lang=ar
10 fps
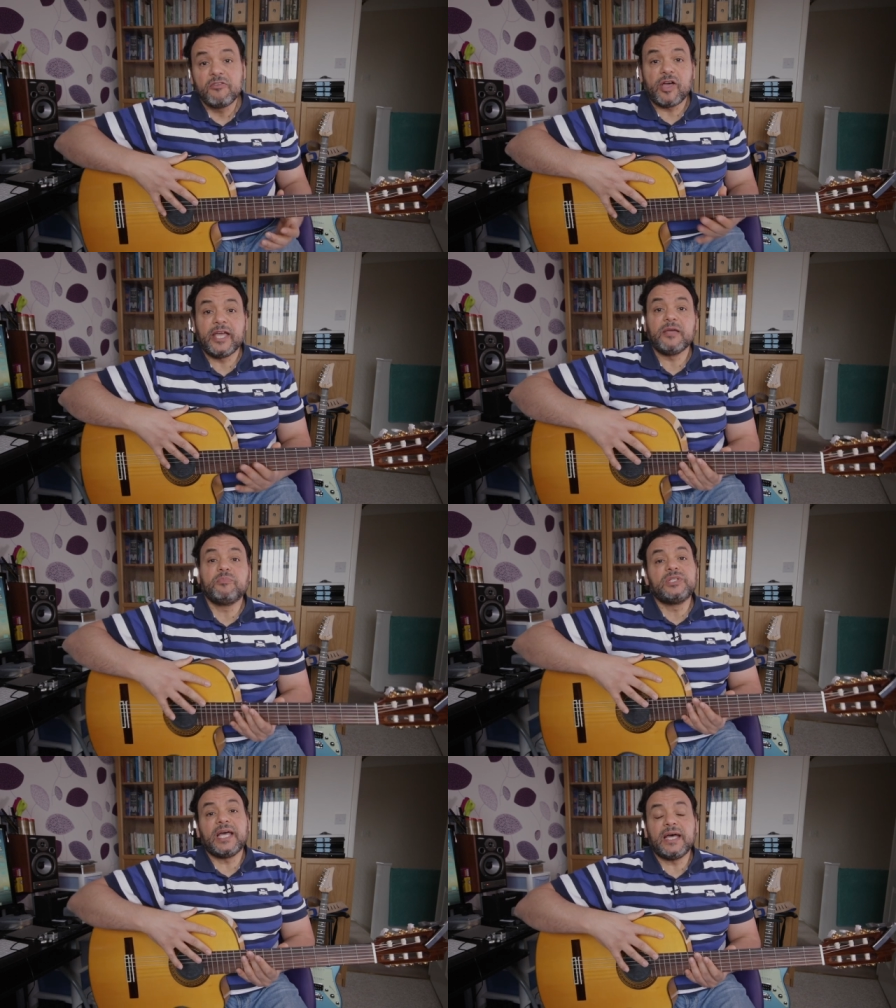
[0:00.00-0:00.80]

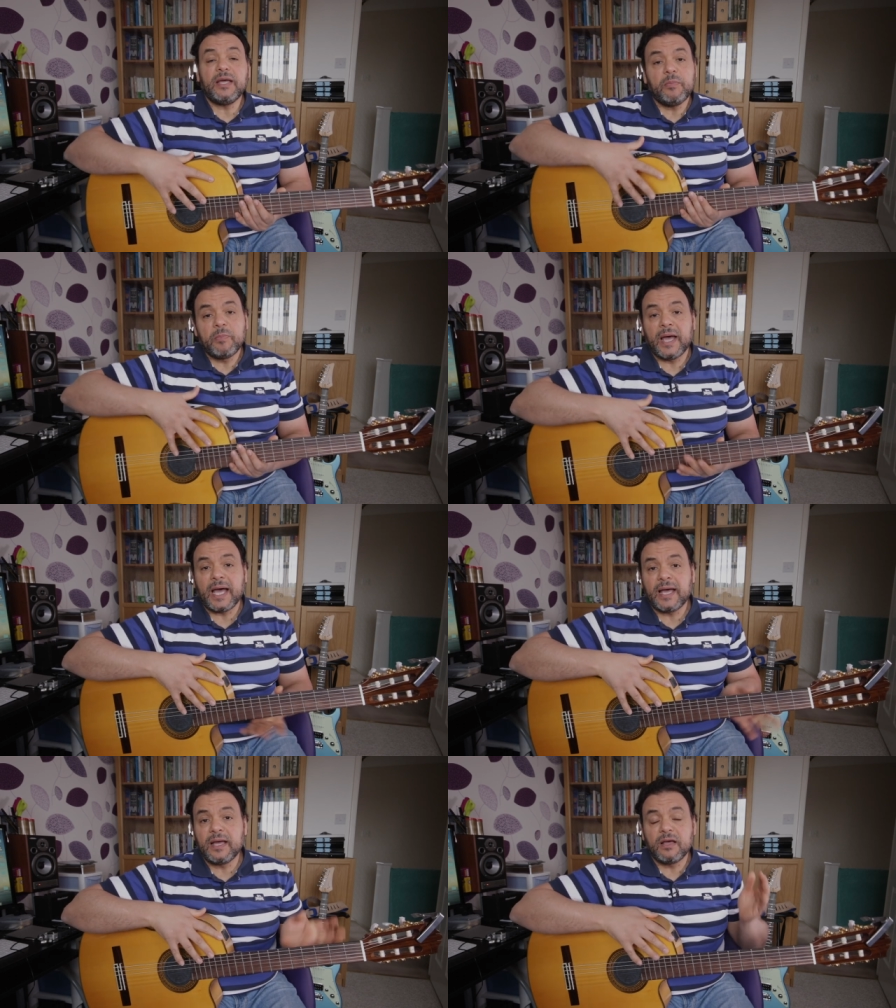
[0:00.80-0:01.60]
فهيبدا
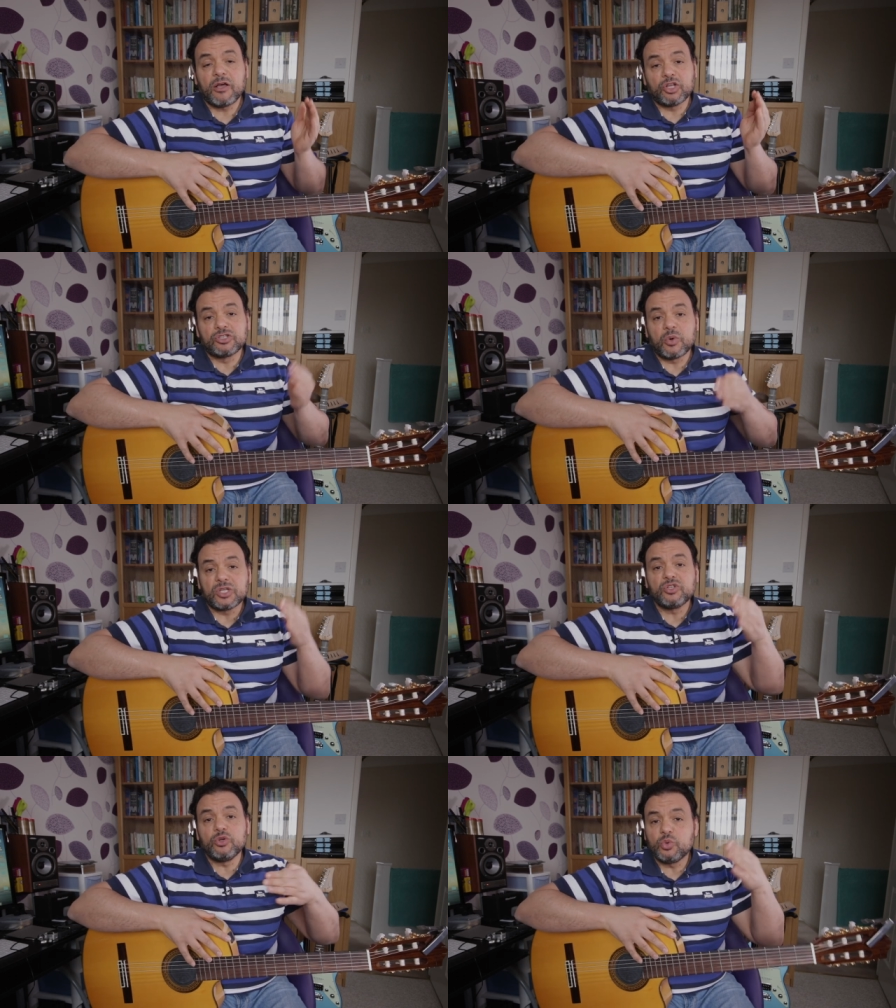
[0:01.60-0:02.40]
مع
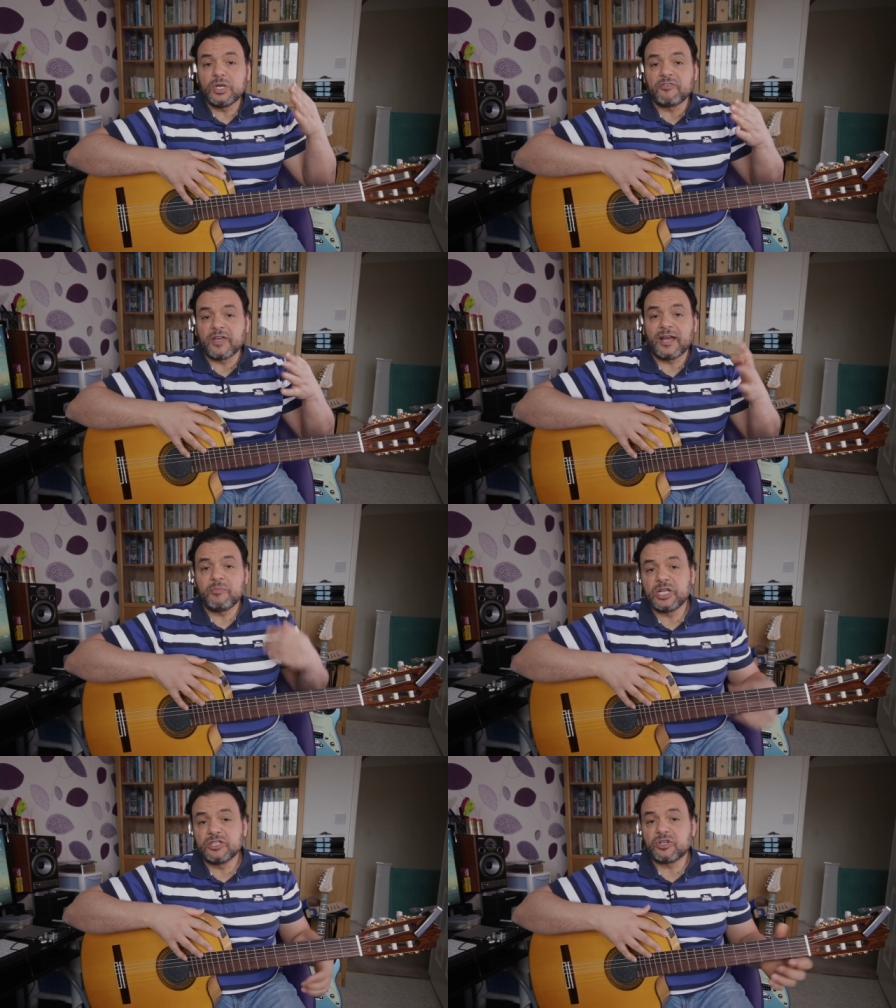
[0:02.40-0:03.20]
خطوات الاولى في
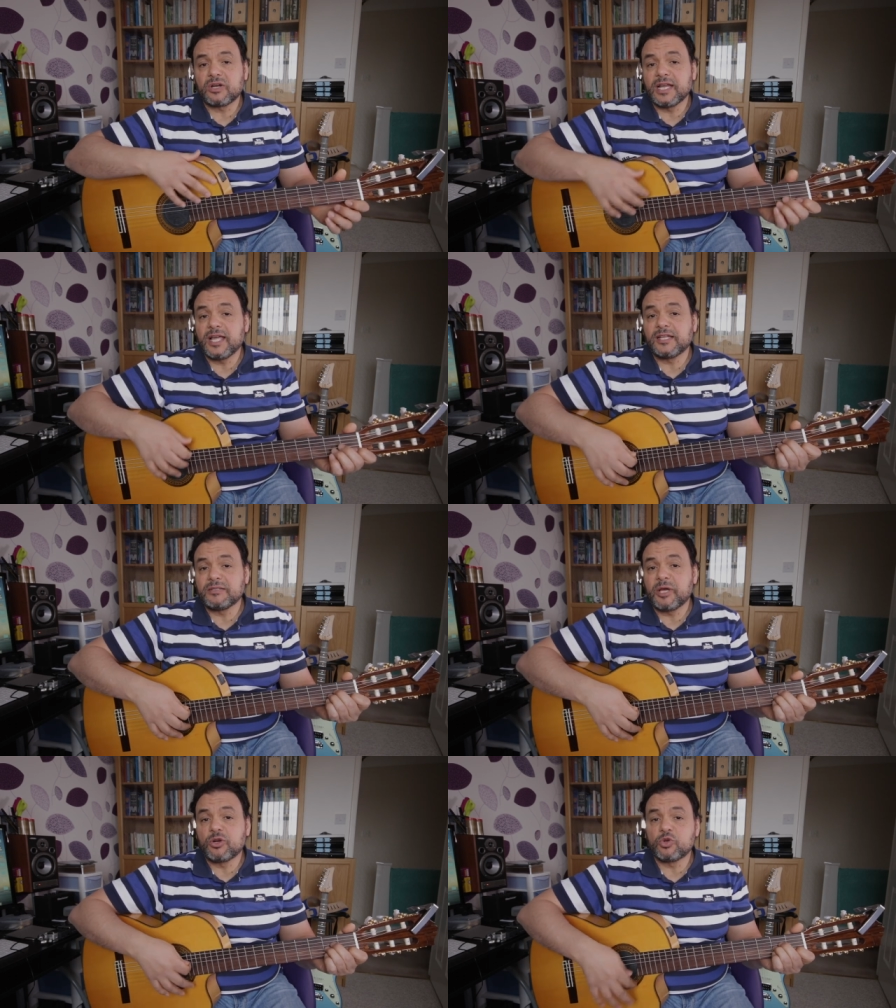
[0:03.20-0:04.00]
عالم الجيتار اللي هي
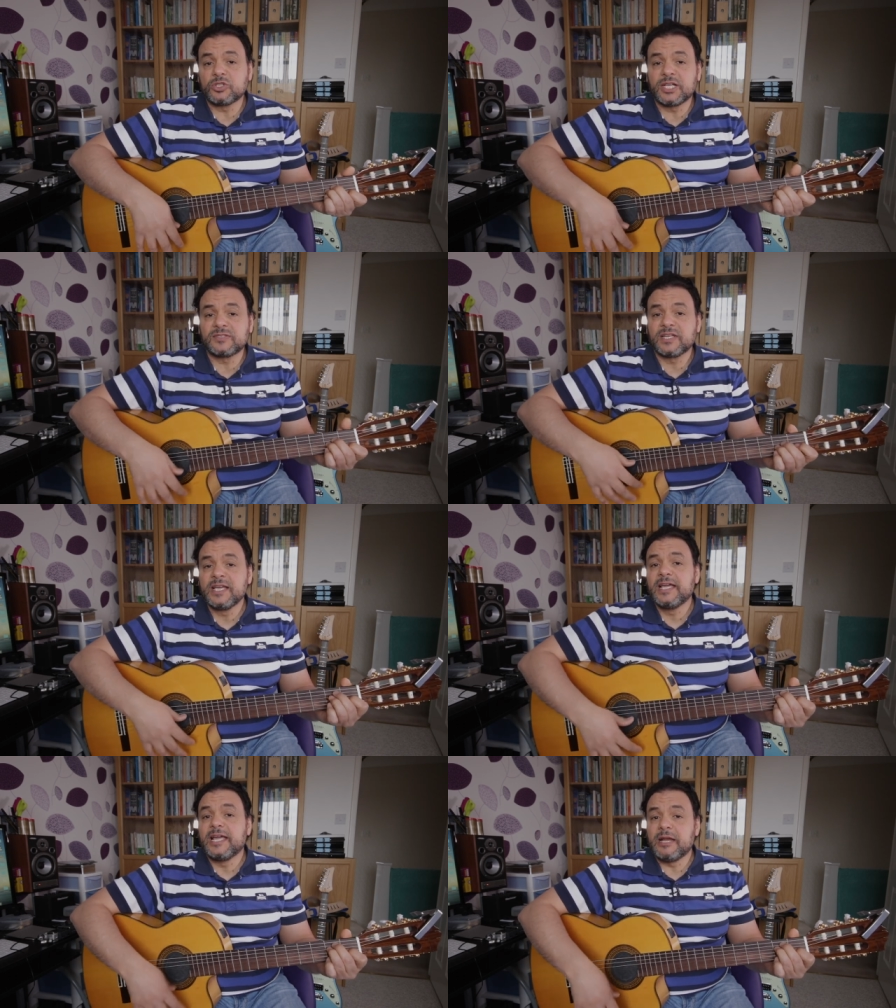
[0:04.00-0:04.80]
هتبقى الكوردات
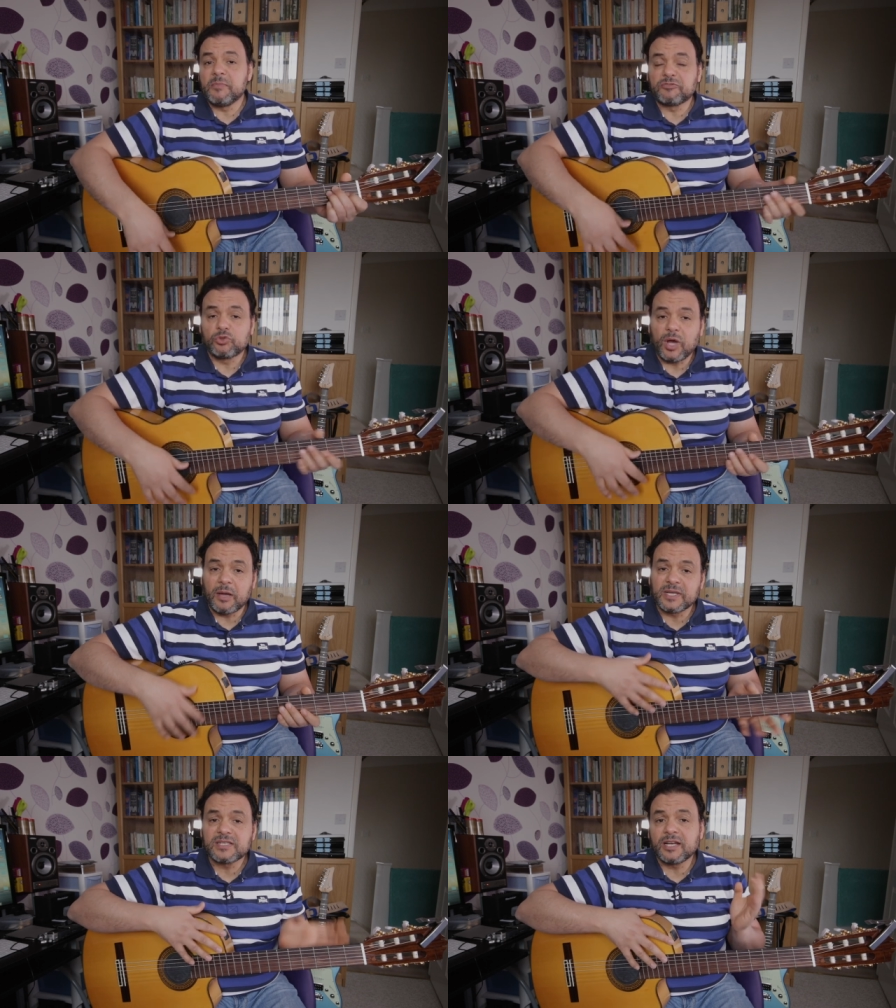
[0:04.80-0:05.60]
المفتوحه
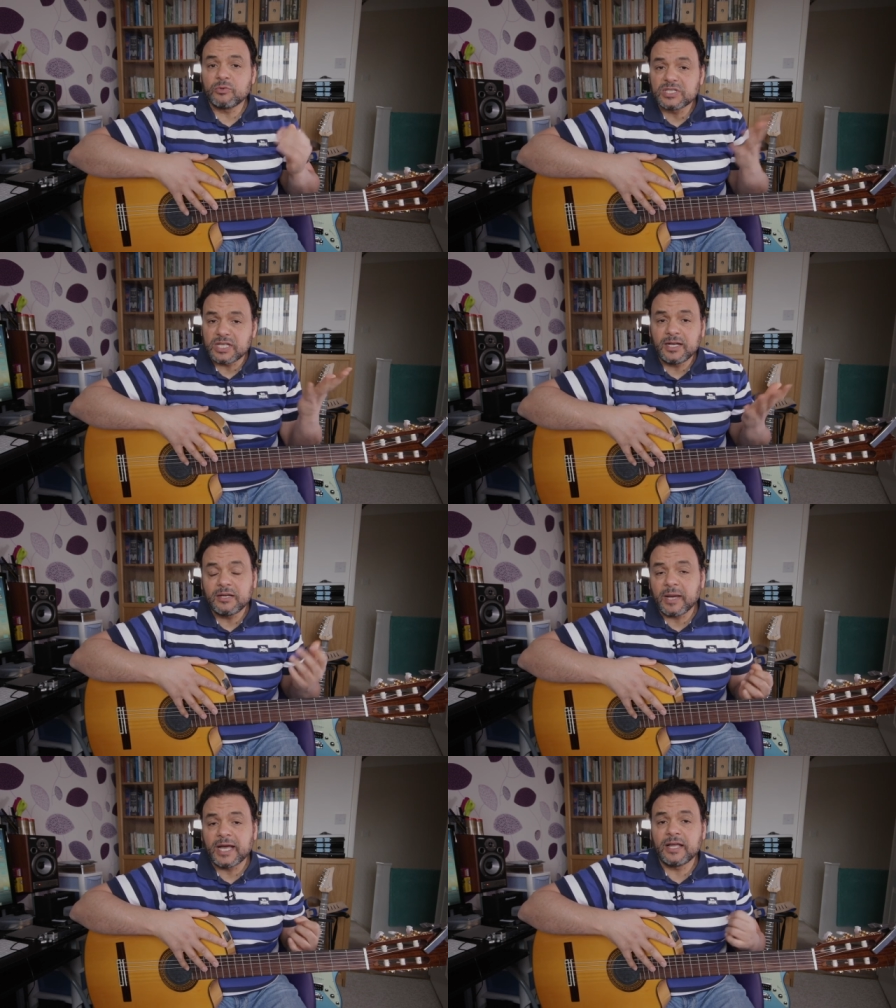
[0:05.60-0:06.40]
مثلا
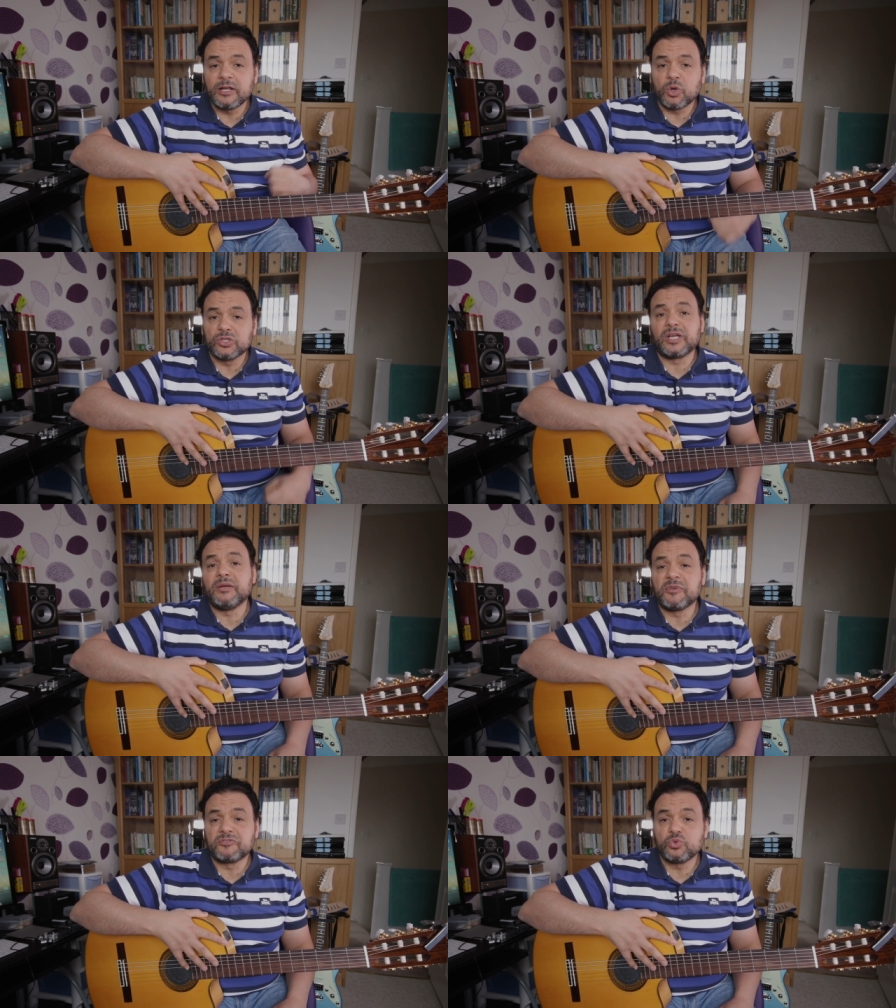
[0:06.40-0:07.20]
والسلالم على الوضع
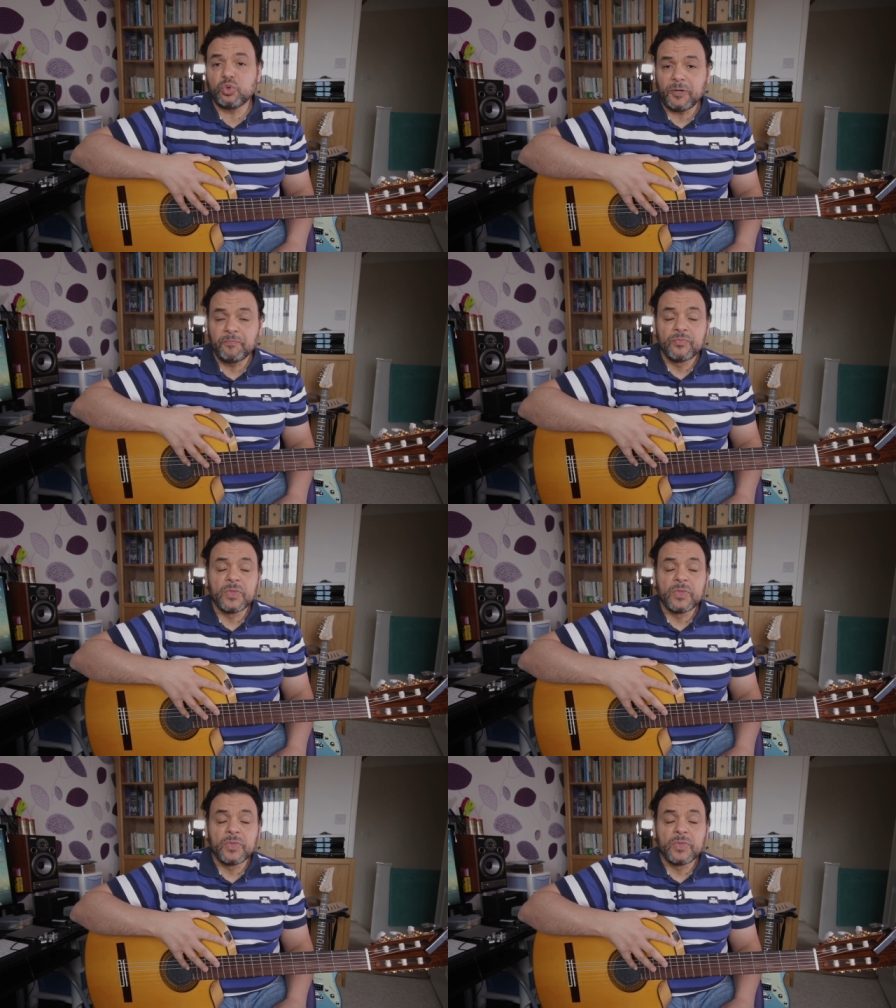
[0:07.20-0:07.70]
المفتوح